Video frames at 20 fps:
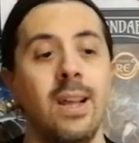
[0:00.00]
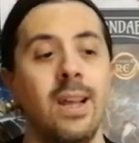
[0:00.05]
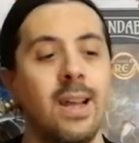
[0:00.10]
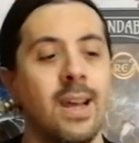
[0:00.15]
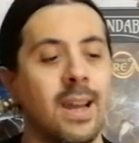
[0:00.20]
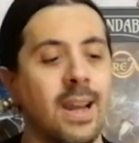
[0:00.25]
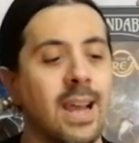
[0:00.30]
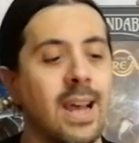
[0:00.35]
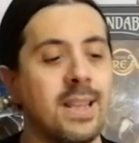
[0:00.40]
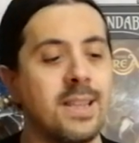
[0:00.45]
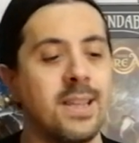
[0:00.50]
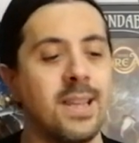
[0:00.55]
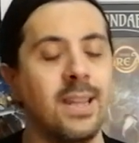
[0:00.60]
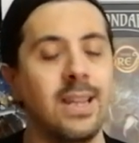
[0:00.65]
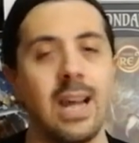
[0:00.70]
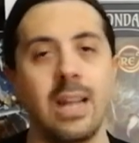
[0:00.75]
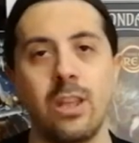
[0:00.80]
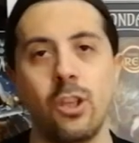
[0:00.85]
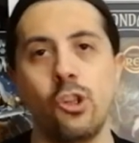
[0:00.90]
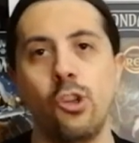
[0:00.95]
Ragazzi,
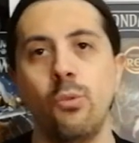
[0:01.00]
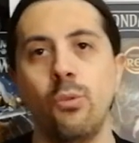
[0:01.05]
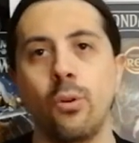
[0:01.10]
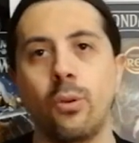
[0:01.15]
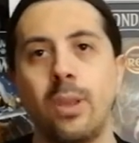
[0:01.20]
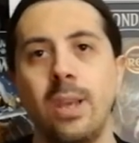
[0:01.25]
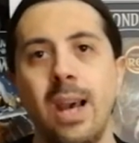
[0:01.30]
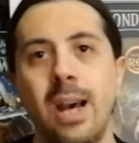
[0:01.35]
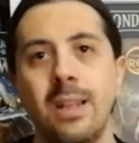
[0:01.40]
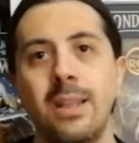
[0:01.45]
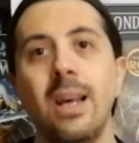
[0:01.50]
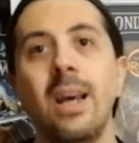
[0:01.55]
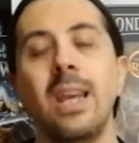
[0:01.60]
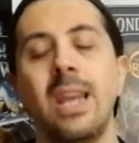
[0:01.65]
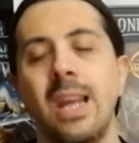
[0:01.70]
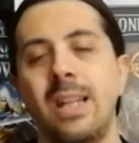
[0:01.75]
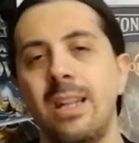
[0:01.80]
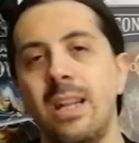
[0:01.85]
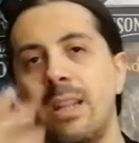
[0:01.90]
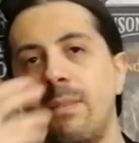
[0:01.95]
dateci un'occhiata e
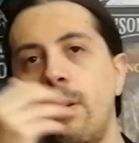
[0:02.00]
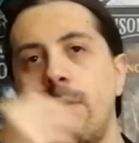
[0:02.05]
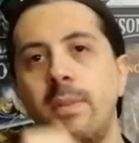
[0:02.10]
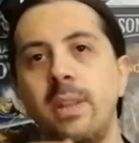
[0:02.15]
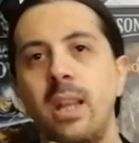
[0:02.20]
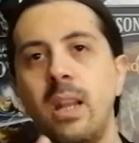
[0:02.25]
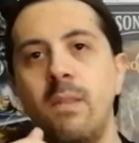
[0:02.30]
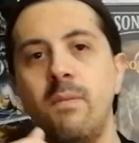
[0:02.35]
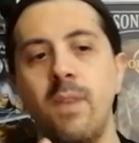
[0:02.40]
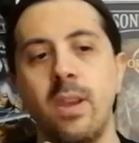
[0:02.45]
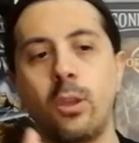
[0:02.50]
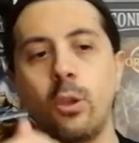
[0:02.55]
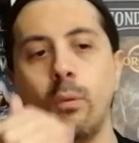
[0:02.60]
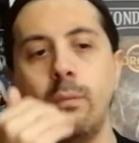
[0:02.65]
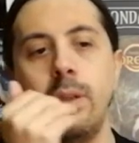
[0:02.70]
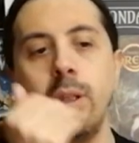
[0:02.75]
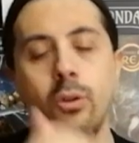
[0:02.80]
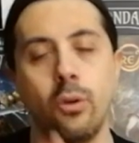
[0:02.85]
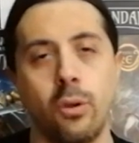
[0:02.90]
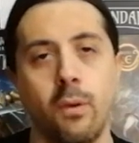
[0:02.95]
andatevi a vedere il vecchio
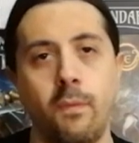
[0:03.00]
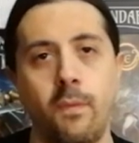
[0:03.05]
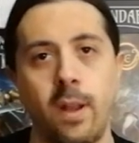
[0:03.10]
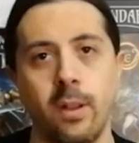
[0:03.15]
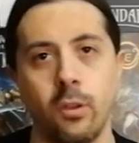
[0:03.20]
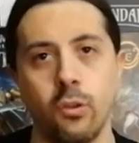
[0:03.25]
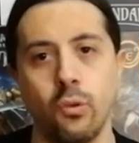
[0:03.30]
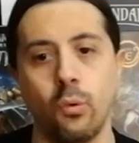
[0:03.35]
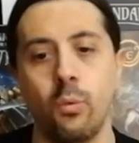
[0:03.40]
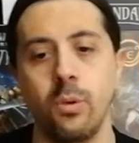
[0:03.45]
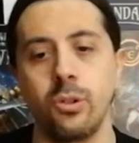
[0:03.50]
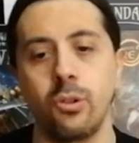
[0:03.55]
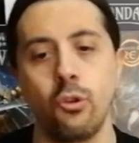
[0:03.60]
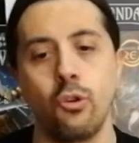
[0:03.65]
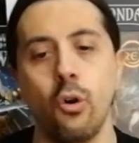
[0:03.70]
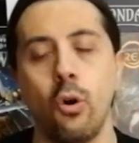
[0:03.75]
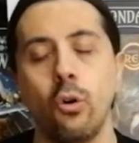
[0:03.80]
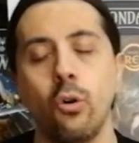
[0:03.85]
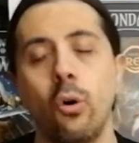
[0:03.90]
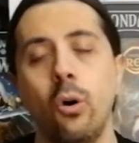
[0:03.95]
video che ho fatto su questo
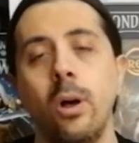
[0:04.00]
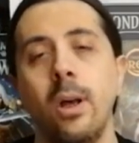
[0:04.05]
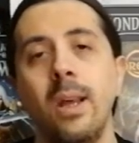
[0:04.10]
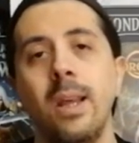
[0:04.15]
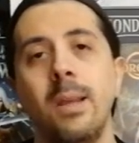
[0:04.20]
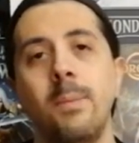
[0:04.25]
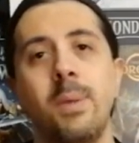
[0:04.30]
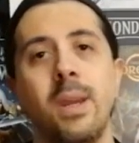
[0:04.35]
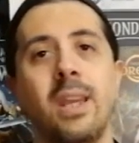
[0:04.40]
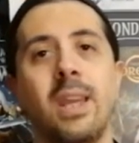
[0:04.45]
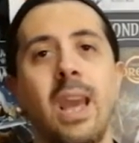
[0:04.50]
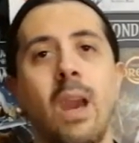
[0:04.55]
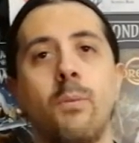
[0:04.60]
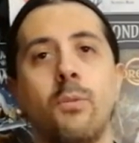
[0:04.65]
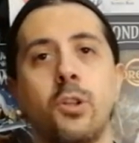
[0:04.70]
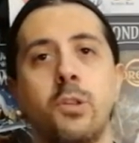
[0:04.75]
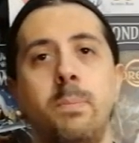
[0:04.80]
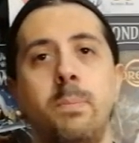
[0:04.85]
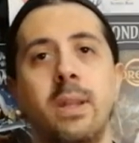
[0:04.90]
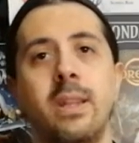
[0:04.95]
gioco, perché è uno
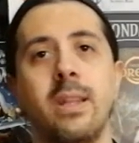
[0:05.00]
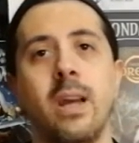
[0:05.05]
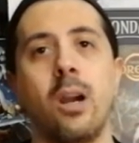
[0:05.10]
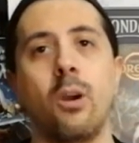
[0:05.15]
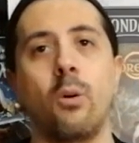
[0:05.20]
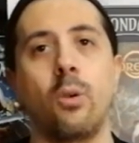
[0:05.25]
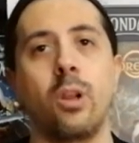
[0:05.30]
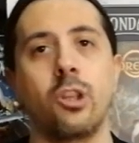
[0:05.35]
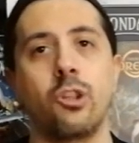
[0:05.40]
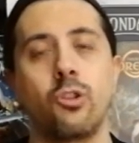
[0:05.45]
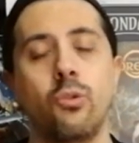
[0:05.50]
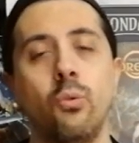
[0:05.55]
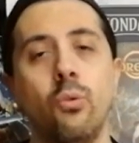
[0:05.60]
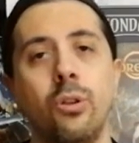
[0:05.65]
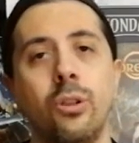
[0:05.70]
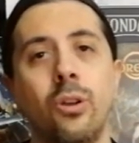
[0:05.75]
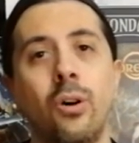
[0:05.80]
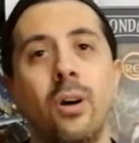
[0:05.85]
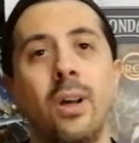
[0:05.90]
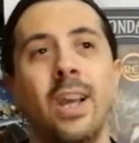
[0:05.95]
spettacolo
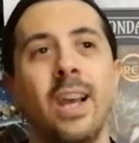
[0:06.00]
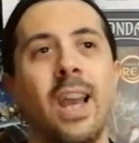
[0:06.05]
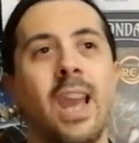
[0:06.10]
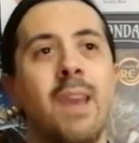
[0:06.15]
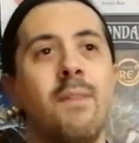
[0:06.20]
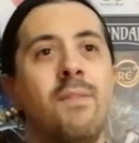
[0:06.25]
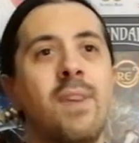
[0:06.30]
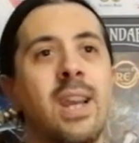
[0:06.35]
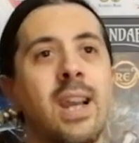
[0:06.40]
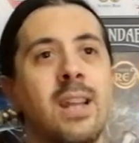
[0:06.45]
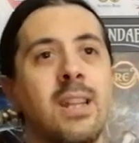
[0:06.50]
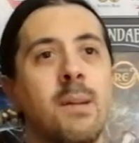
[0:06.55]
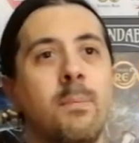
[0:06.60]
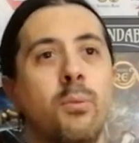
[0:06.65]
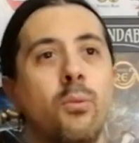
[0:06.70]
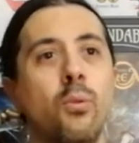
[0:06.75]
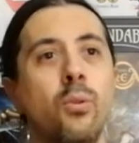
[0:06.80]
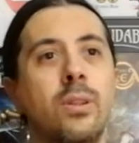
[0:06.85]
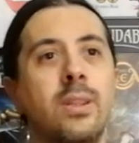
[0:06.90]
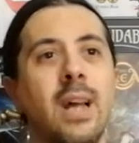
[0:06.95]
assurdo e vi
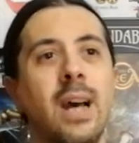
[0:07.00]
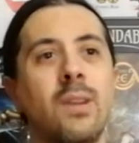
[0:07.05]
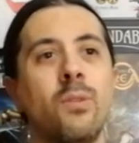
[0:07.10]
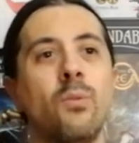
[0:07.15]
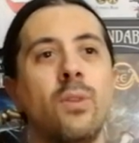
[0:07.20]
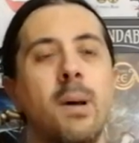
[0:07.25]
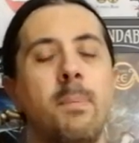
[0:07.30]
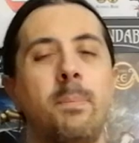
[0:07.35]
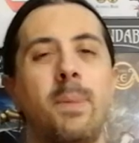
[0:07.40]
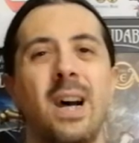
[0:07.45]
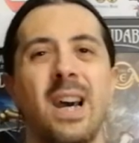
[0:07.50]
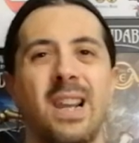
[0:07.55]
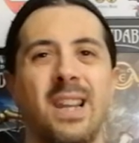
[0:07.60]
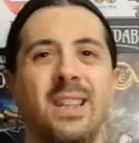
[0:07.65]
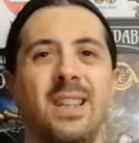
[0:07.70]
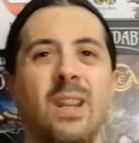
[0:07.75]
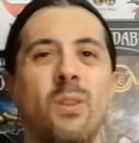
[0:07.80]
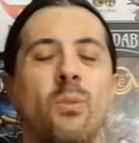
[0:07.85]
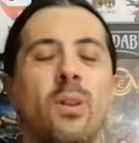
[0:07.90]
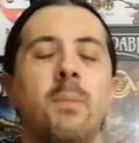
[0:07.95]
catapulta in una
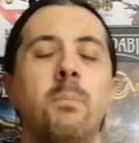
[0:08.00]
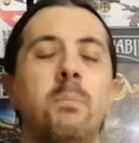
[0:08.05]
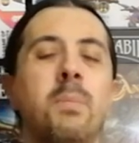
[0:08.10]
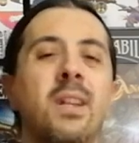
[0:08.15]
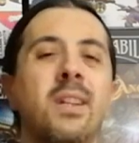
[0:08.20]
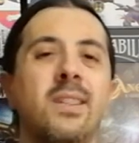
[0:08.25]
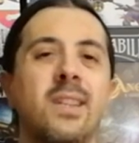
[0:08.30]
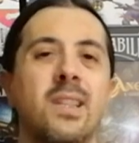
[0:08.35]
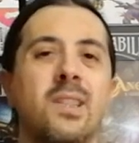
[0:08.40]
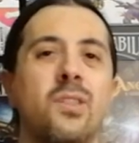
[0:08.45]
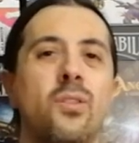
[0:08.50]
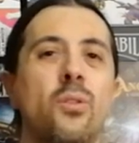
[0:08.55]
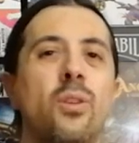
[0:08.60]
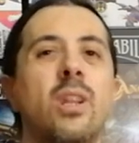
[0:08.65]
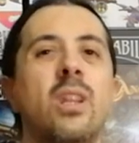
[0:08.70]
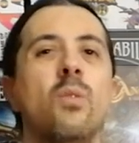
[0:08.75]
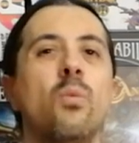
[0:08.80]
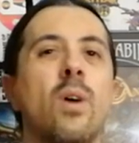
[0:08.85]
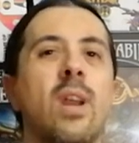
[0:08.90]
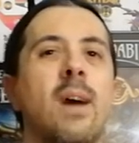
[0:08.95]
parte, in un'ambientazione
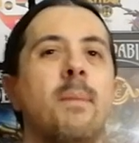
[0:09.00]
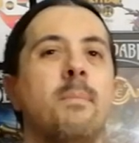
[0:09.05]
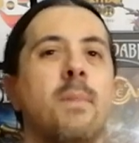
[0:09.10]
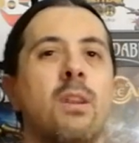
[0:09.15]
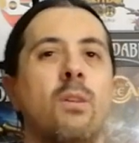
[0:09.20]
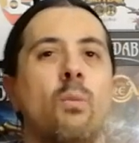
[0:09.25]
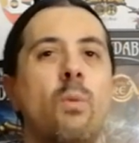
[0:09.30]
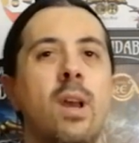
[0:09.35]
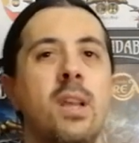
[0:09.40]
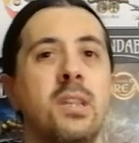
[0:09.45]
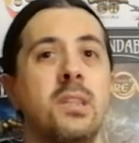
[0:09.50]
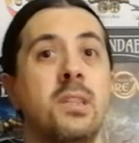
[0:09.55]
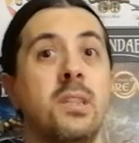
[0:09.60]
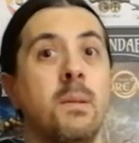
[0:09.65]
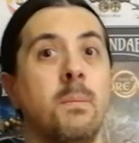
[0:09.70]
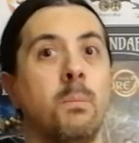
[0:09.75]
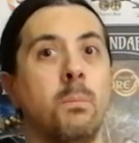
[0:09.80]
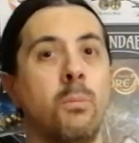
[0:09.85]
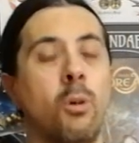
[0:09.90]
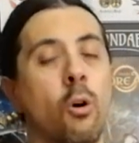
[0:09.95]
di Warhammer Quest
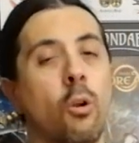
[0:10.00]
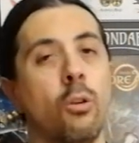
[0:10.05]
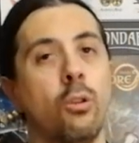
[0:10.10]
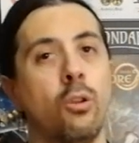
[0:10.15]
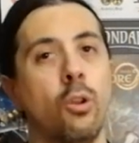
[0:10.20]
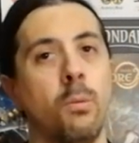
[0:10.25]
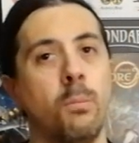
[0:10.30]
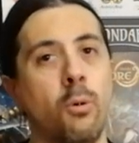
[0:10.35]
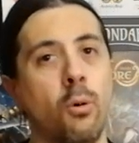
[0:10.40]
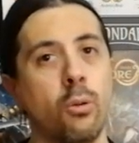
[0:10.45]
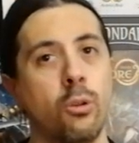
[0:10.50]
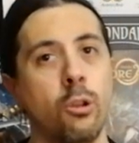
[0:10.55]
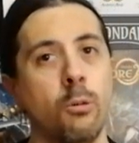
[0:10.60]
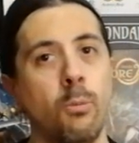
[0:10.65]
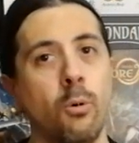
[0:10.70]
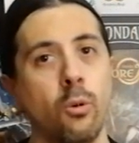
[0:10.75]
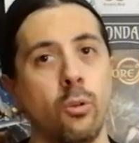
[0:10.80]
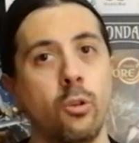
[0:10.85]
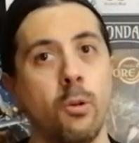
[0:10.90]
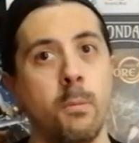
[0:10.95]
molto, molto,
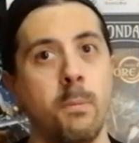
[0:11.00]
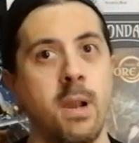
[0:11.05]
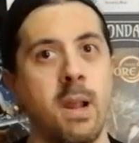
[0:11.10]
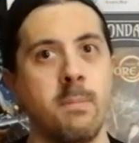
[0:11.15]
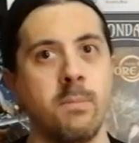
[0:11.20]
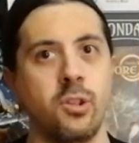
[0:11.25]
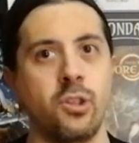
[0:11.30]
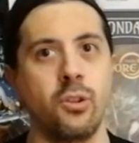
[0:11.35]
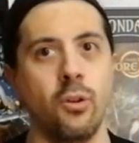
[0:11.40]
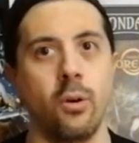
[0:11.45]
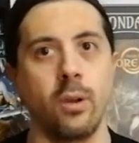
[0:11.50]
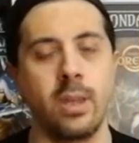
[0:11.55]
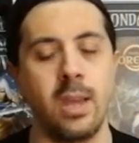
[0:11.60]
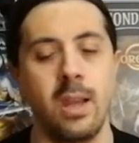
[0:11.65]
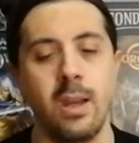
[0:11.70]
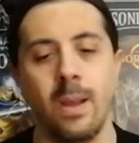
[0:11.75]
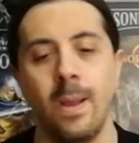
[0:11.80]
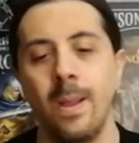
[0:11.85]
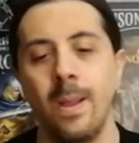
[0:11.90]
molto Bram Stoker,